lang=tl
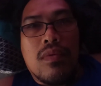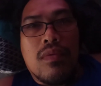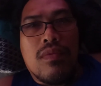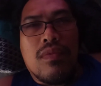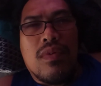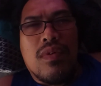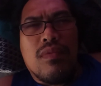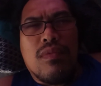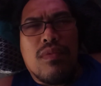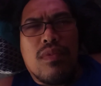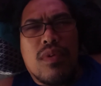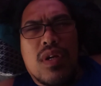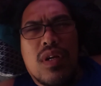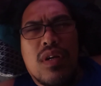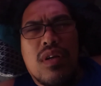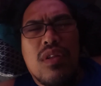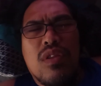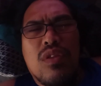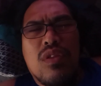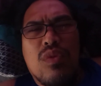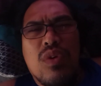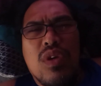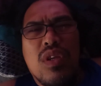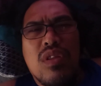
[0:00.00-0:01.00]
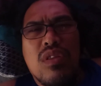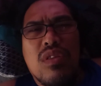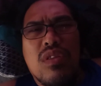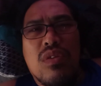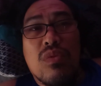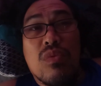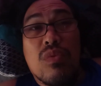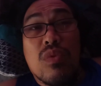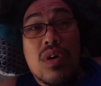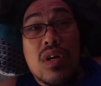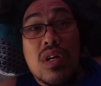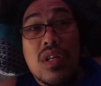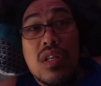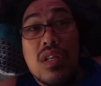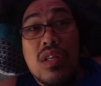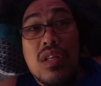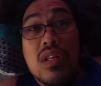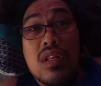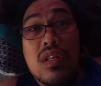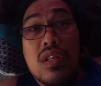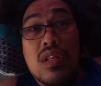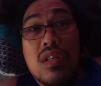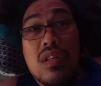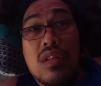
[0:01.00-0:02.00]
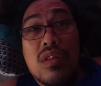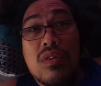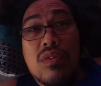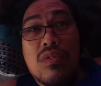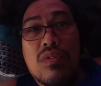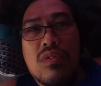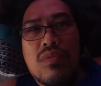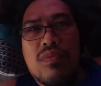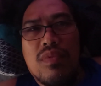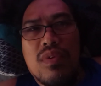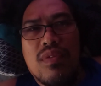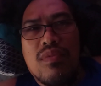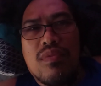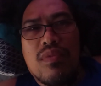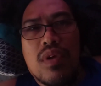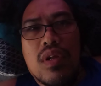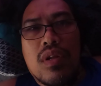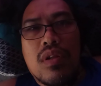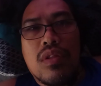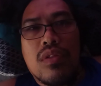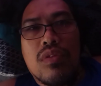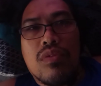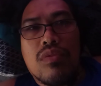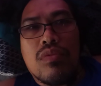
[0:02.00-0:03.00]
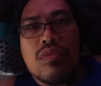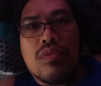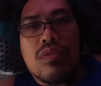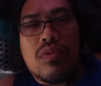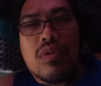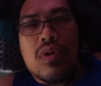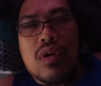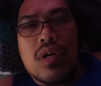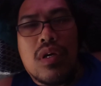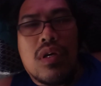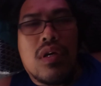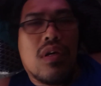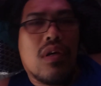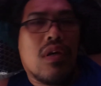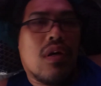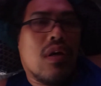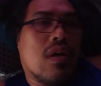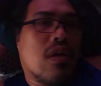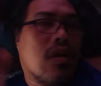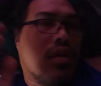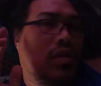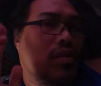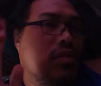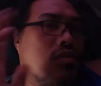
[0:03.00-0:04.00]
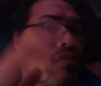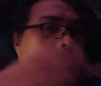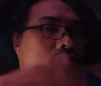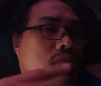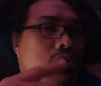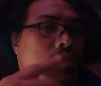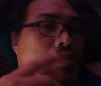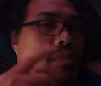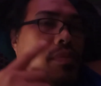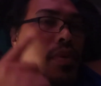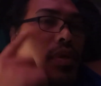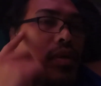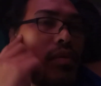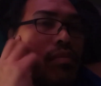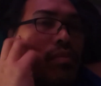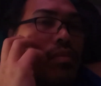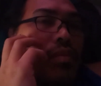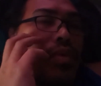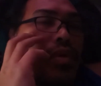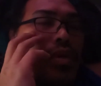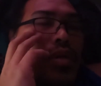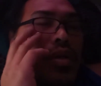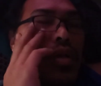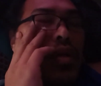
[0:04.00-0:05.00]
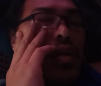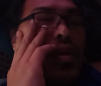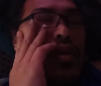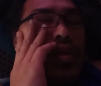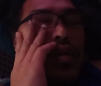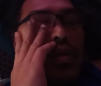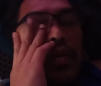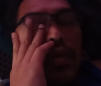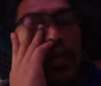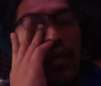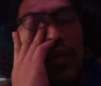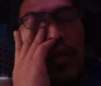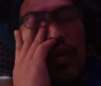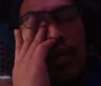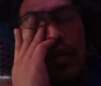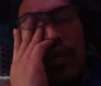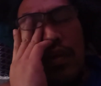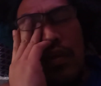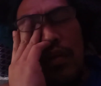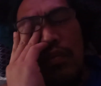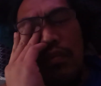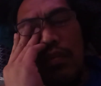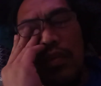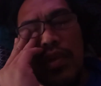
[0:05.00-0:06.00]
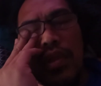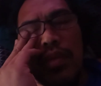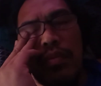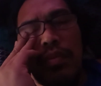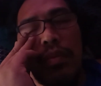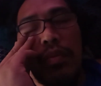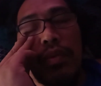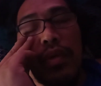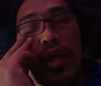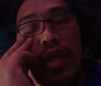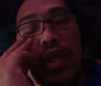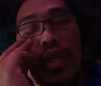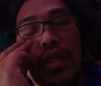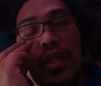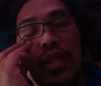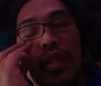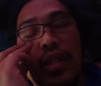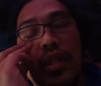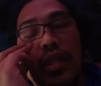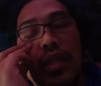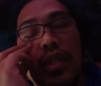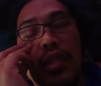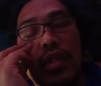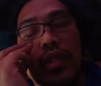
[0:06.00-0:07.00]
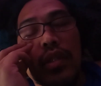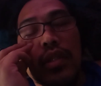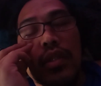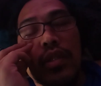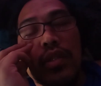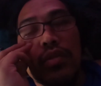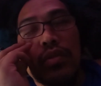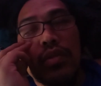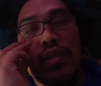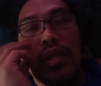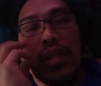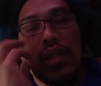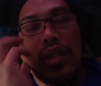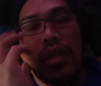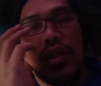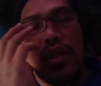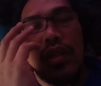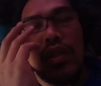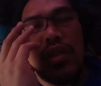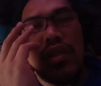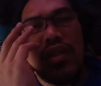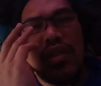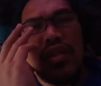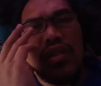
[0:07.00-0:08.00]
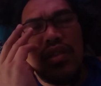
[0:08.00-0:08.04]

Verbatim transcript: February 21 or February 2. I don't remember. Basta February siya. So, in